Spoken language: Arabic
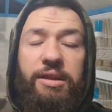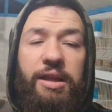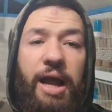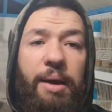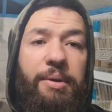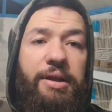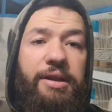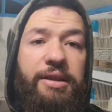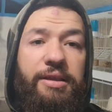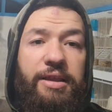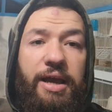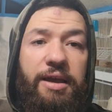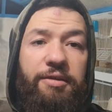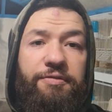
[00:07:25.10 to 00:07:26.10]
تدعم
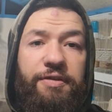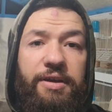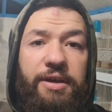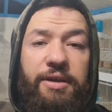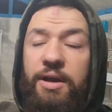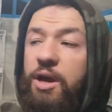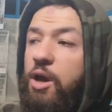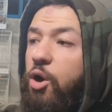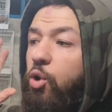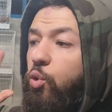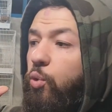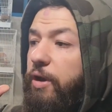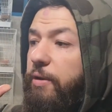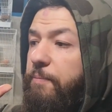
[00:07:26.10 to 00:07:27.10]
الانتايه فيه
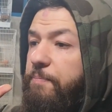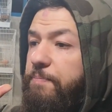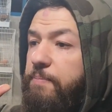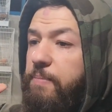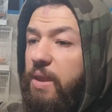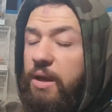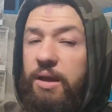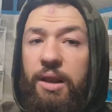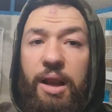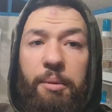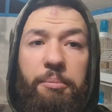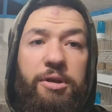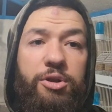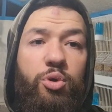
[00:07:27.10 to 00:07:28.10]
هو
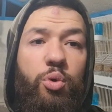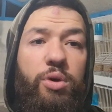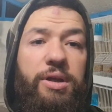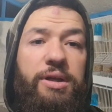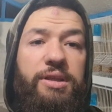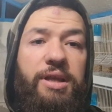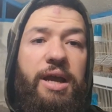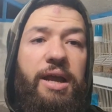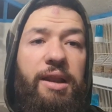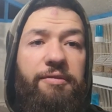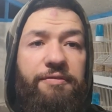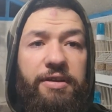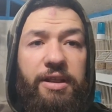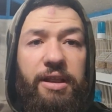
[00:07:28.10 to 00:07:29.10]
لما تكون انت
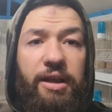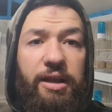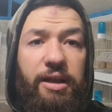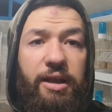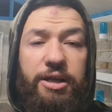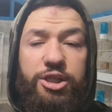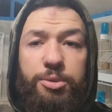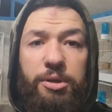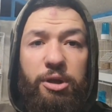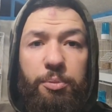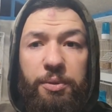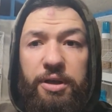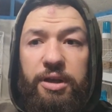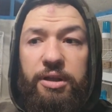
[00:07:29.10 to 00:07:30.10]
لفه العش بدها
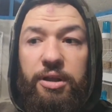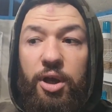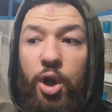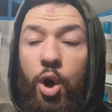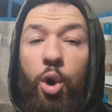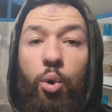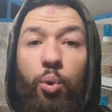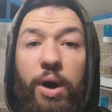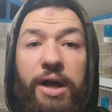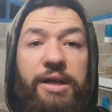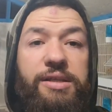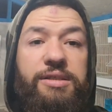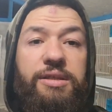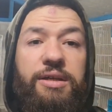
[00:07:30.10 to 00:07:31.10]
تطير
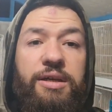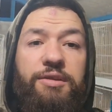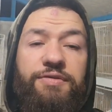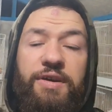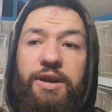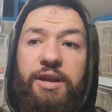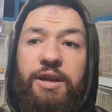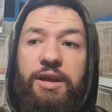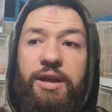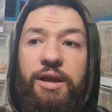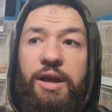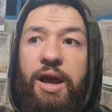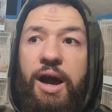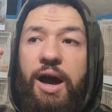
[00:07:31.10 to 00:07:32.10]
وقت تفرخ
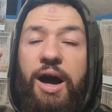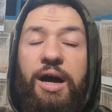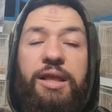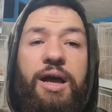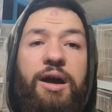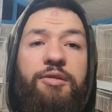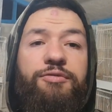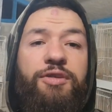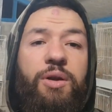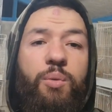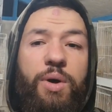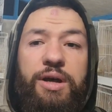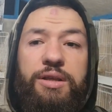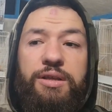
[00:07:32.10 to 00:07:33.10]
هذا افضل
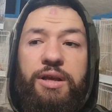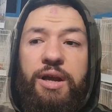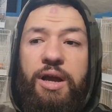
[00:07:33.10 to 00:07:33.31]
وقت